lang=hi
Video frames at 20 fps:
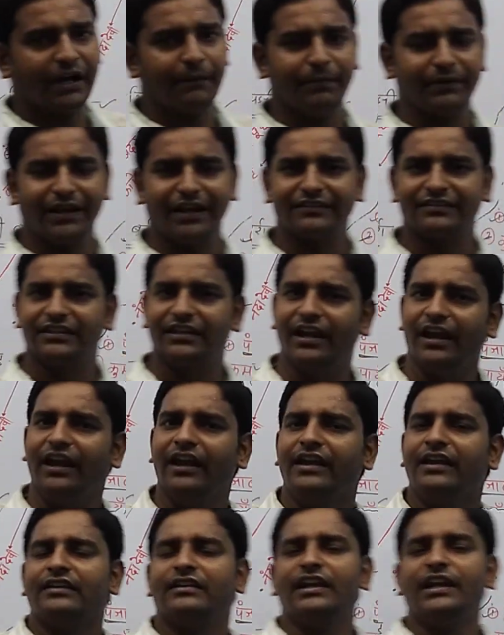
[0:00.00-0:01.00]
का प्रयास किए
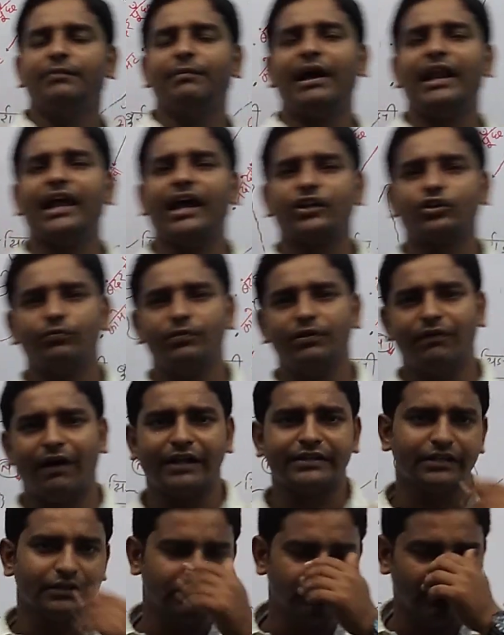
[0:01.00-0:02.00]
कि हिमालय का जो
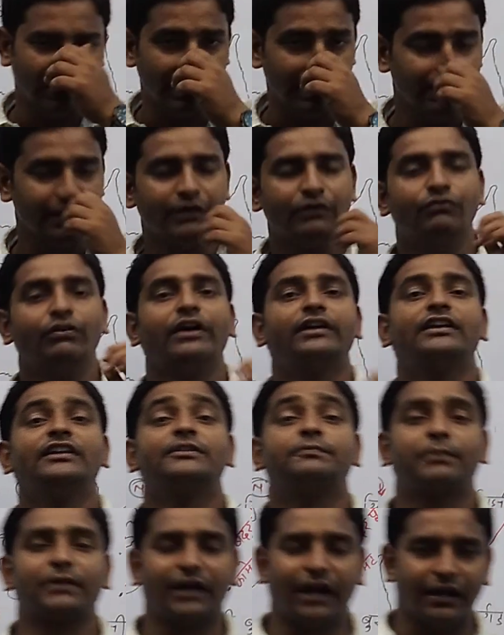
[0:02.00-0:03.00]
विभाजन हुआ वह
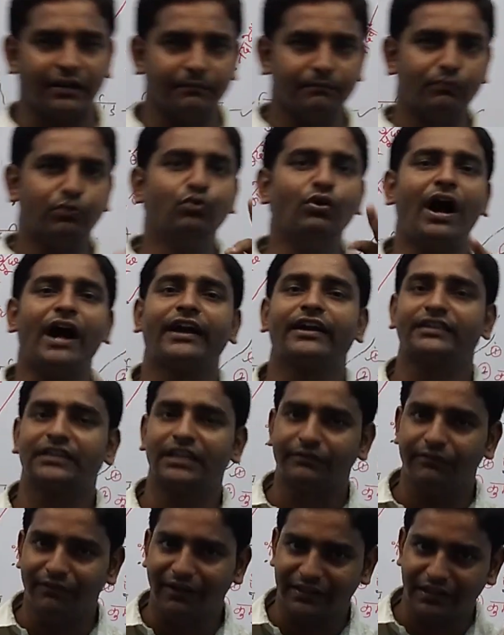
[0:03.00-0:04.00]
किस प्रकार भू
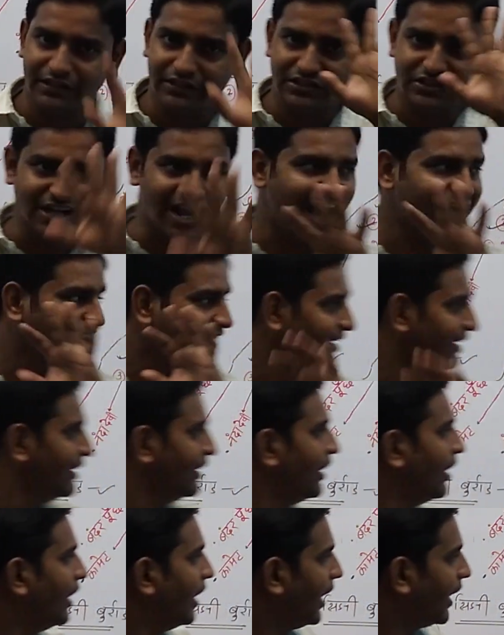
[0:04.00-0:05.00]
आकृतिक विभाजन चार
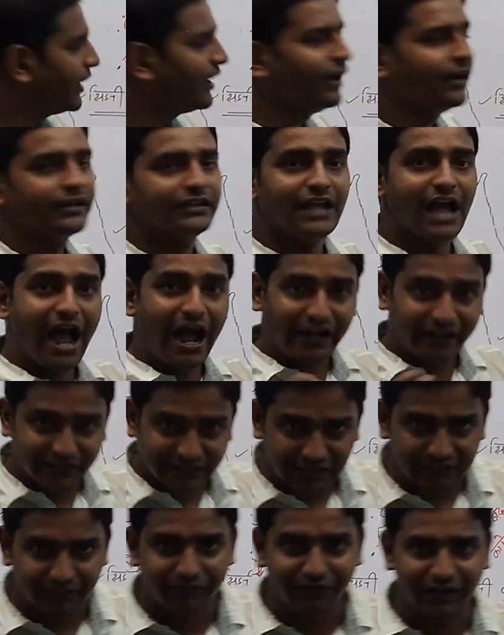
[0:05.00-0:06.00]
है ना या
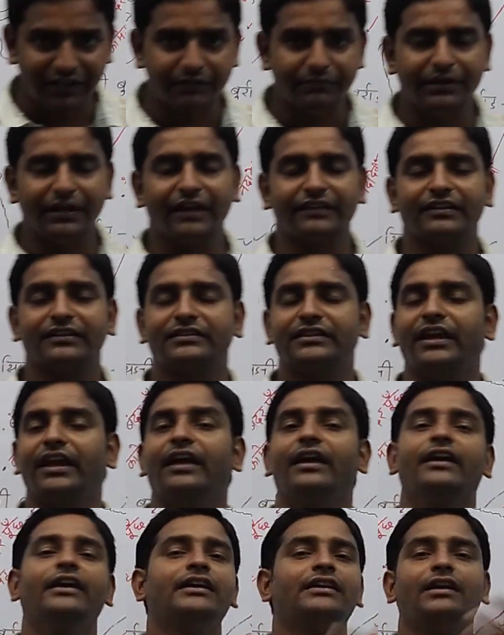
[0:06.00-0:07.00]
आकृतिक विभाजन भी कह सकते
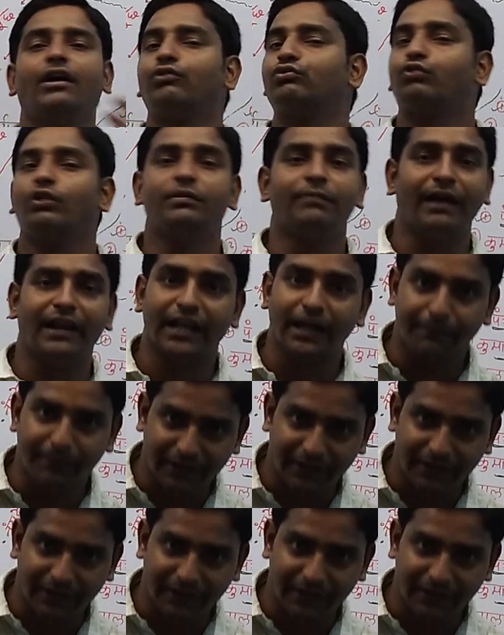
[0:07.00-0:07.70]
हैं या उसको हिमालय का